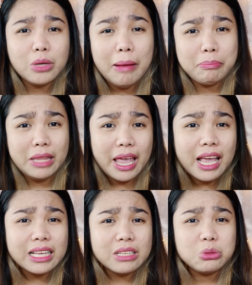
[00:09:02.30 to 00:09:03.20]
hapde,
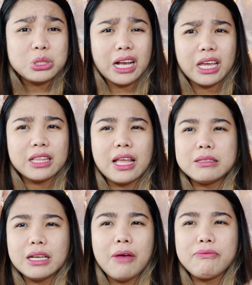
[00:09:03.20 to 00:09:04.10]
yung sakit. At
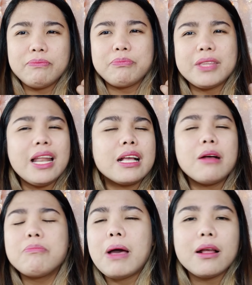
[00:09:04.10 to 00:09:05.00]
saka
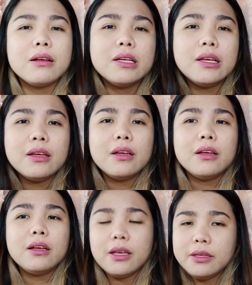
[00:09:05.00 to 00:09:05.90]
talagang parang,
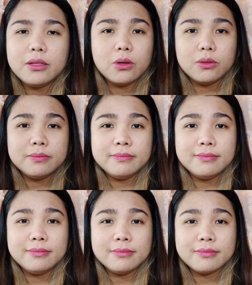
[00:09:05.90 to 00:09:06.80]
ay nako,
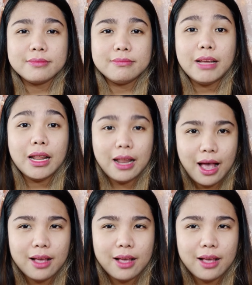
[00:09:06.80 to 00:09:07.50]
malala.